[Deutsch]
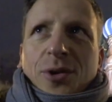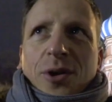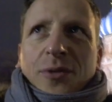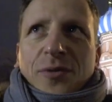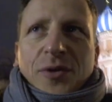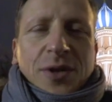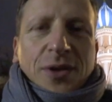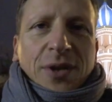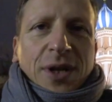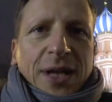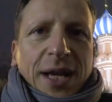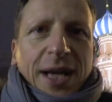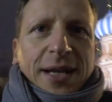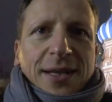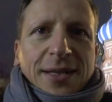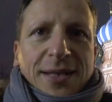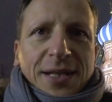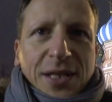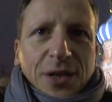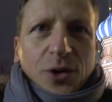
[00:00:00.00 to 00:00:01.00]
irgendwie so eine
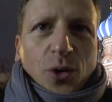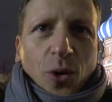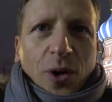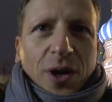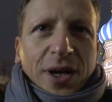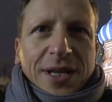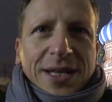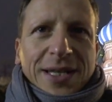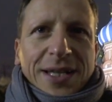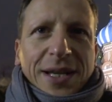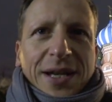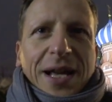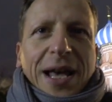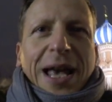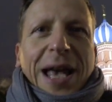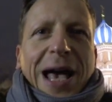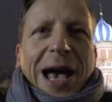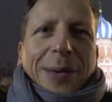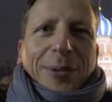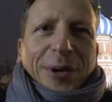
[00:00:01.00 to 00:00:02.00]
kleine City-Tour organisieren,
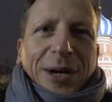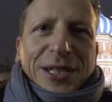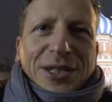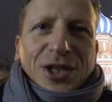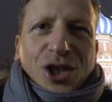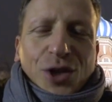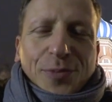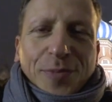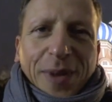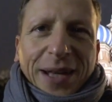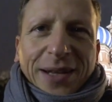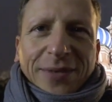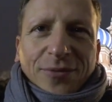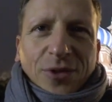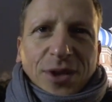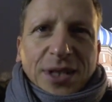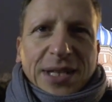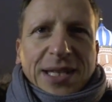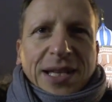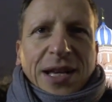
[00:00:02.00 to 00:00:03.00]
aber richtig spannend
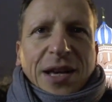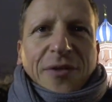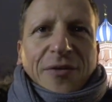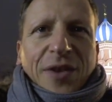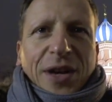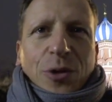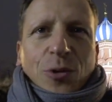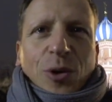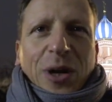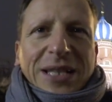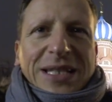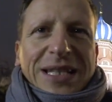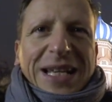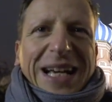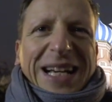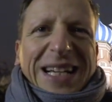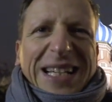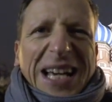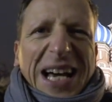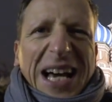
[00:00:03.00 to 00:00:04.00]
wird's, wenn du als
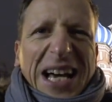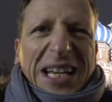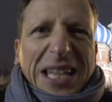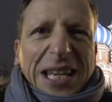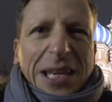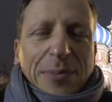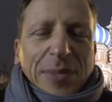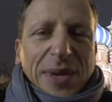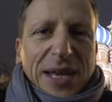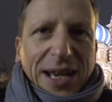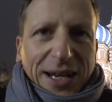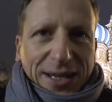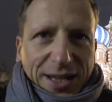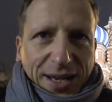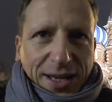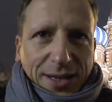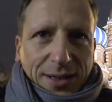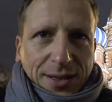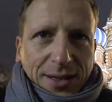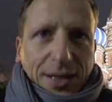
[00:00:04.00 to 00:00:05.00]

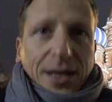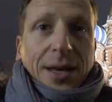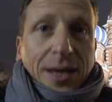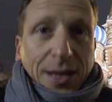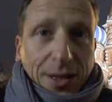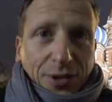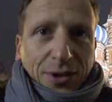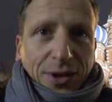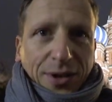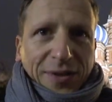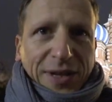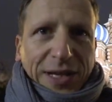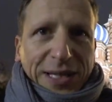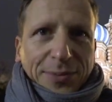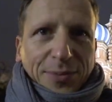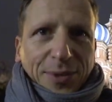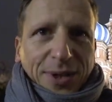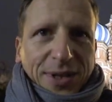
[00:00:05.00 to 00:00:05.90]
KGB-Agent hier unterwegs